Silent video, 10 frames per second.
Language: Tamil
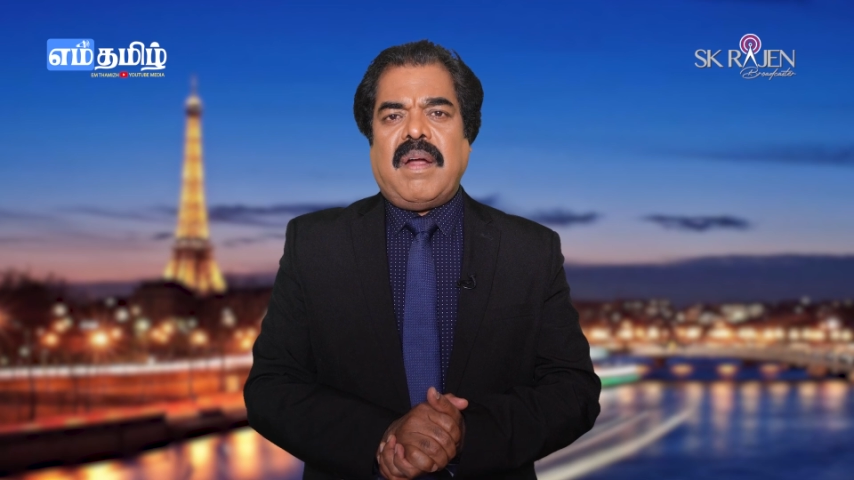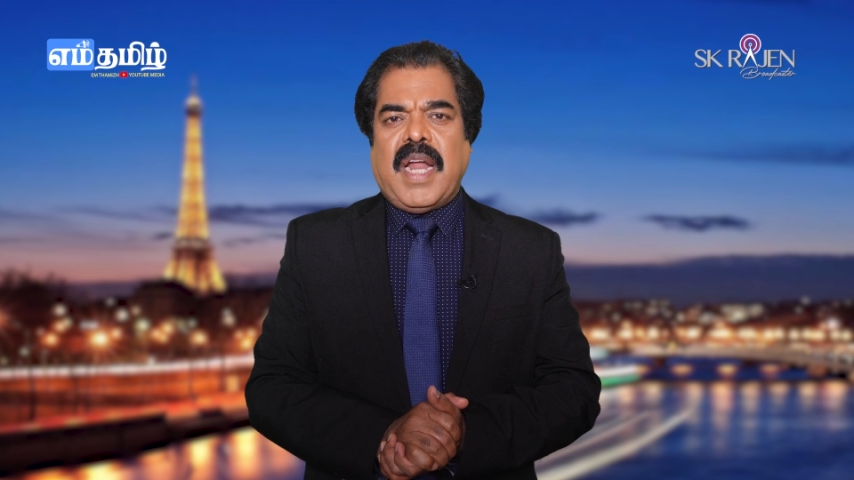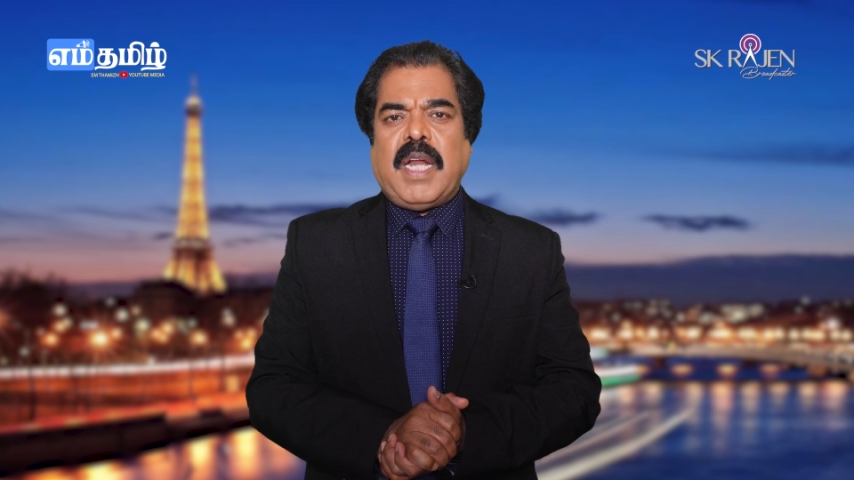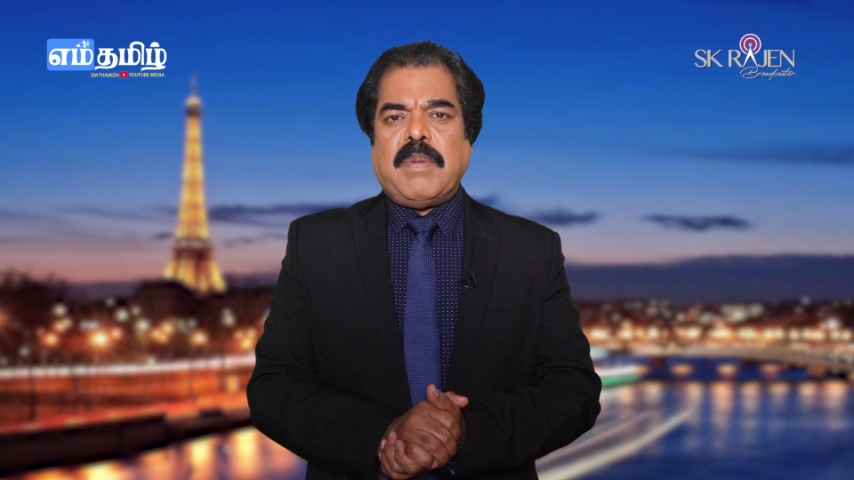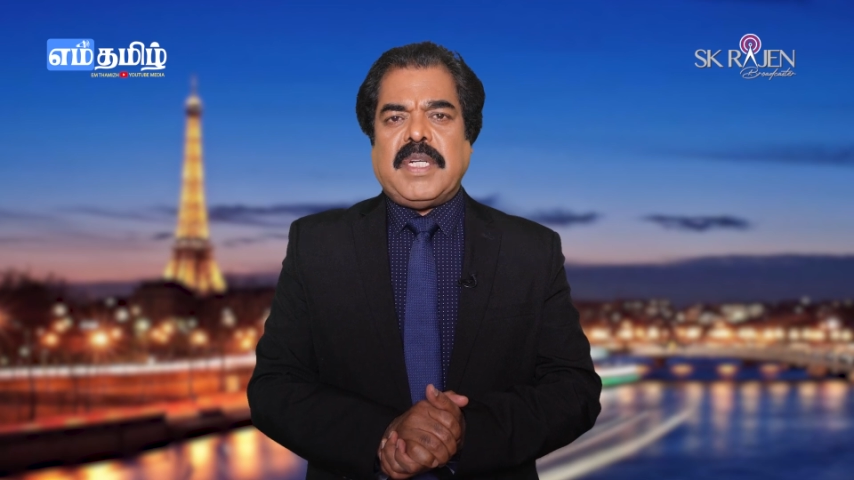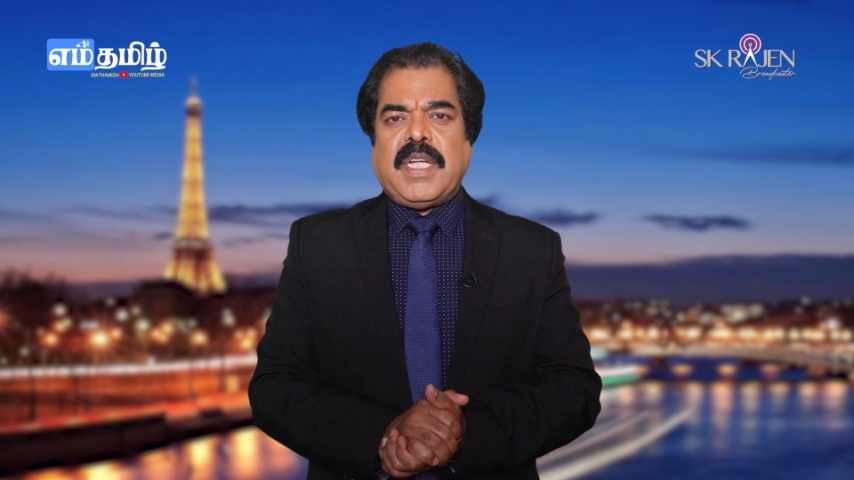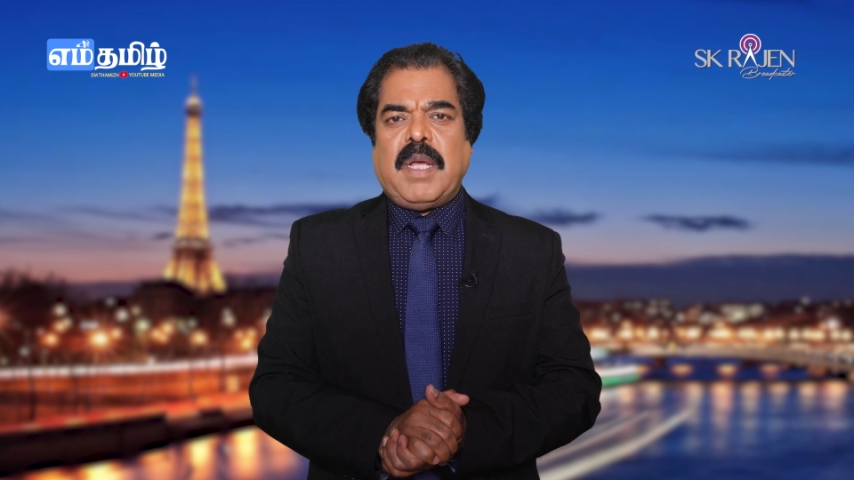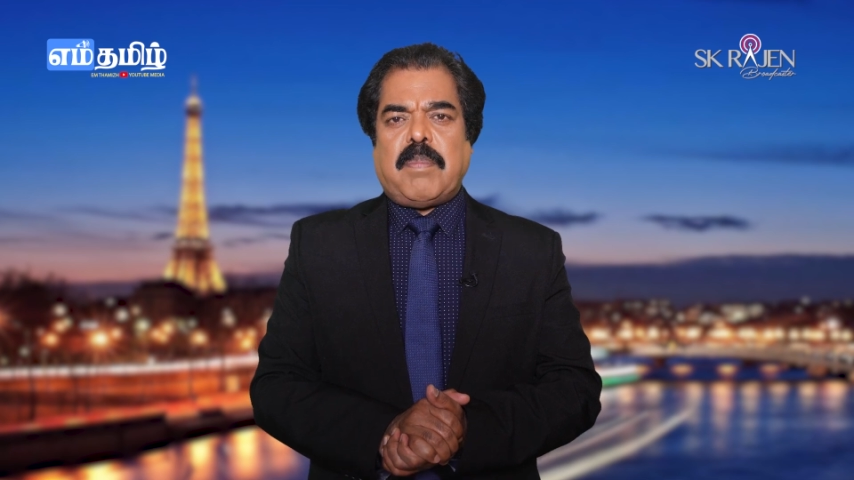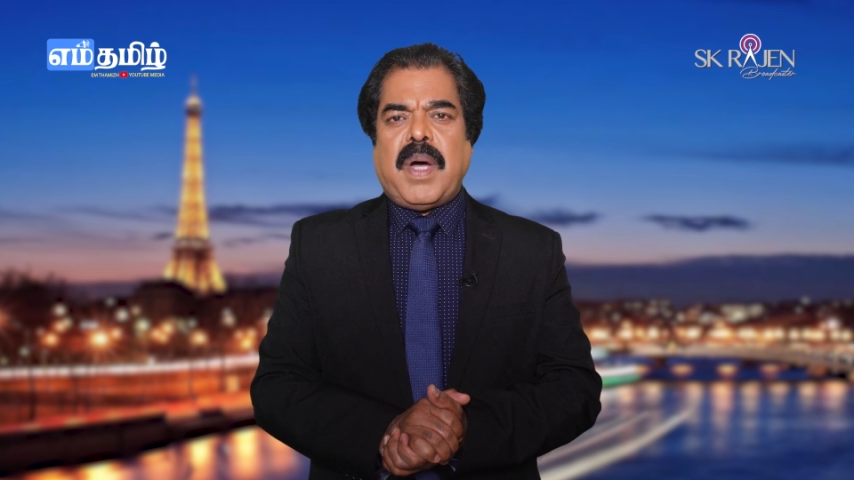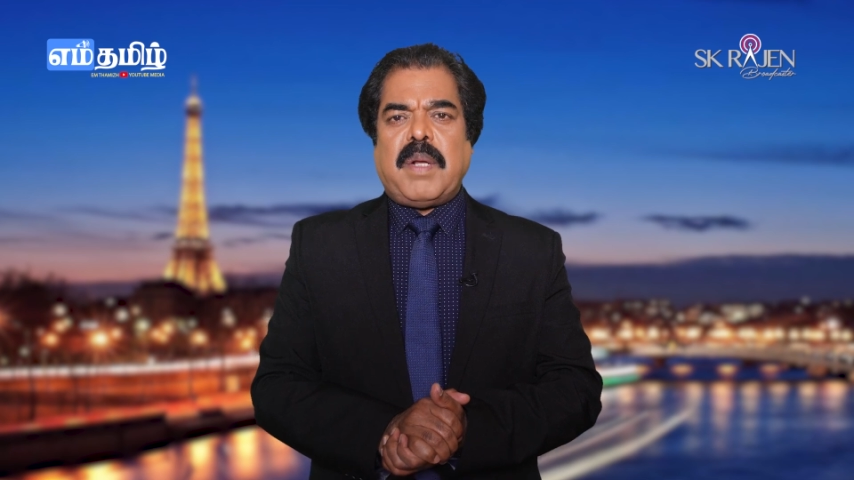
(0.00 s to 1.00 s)
நடைபெற்ற
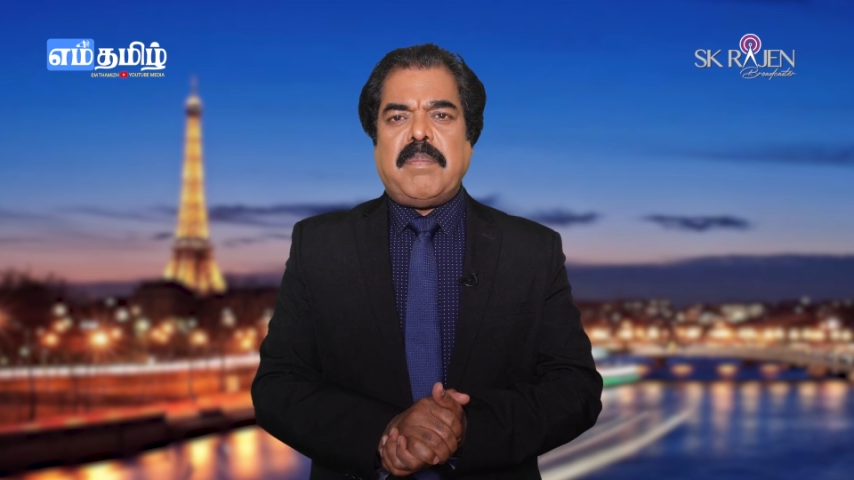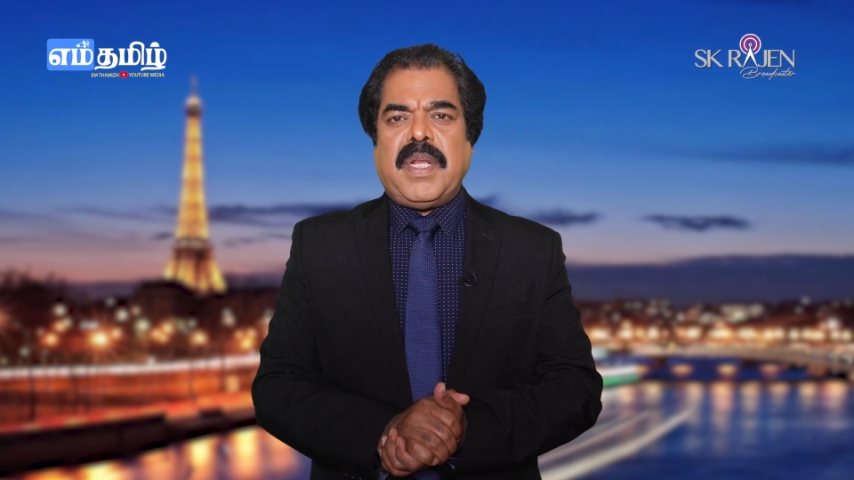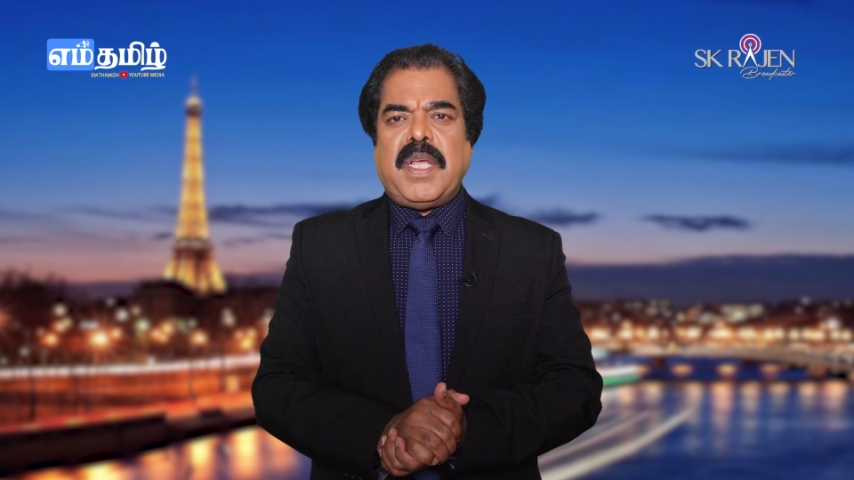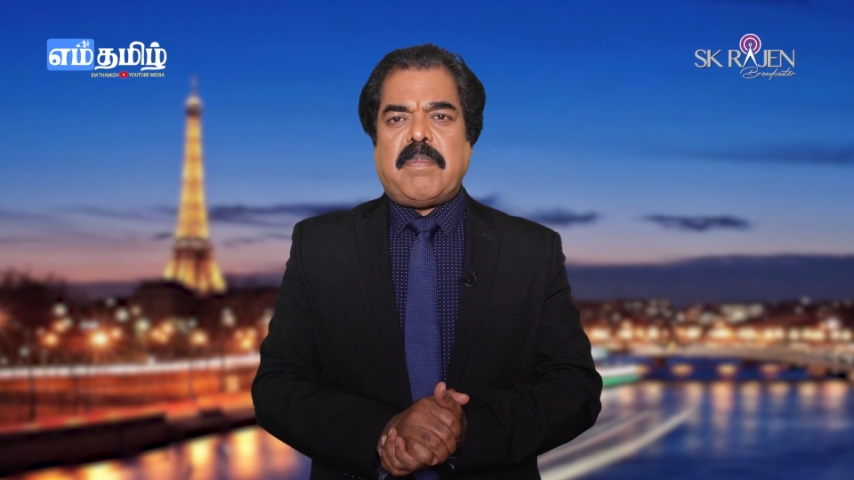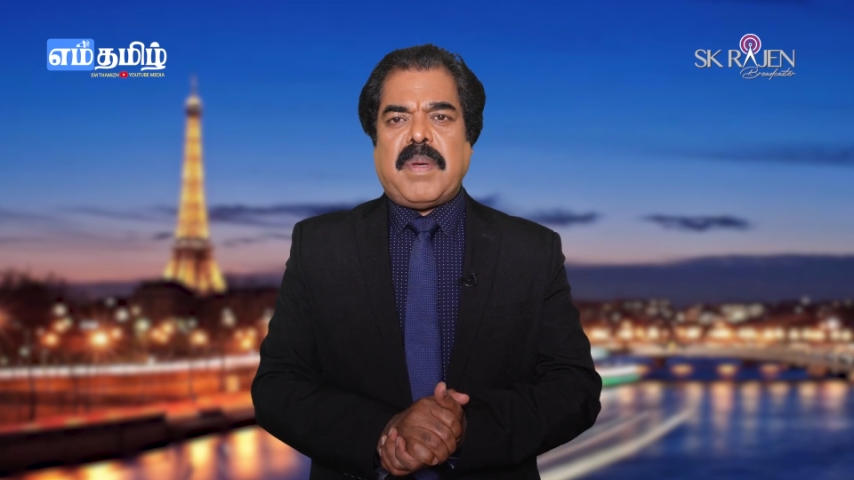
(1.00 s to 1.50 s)
பாரம்பரிய